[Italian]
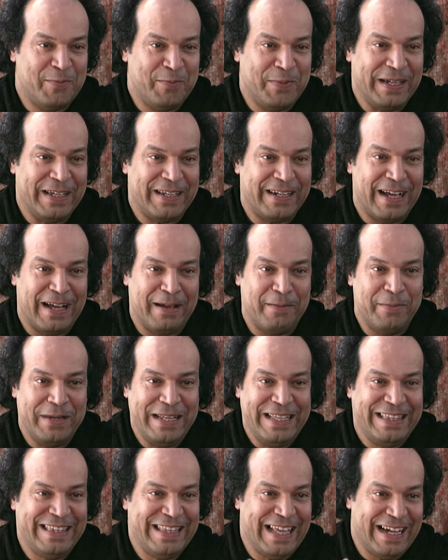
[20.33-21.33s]
per
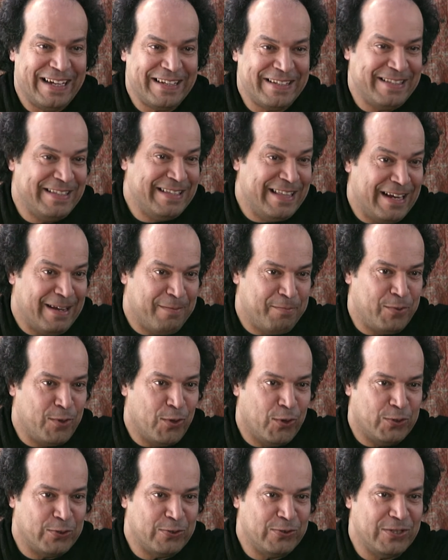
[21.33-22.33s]
abritarsi dalla
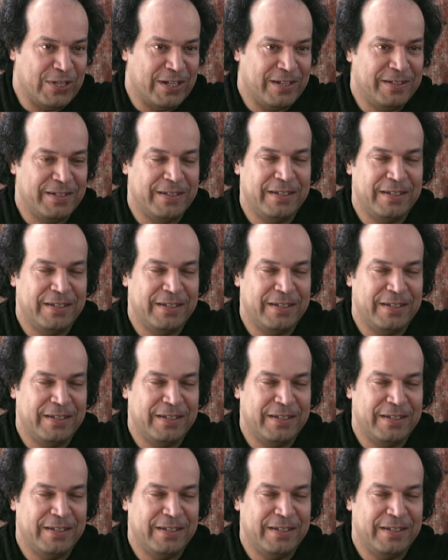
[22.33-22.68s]
pioggia,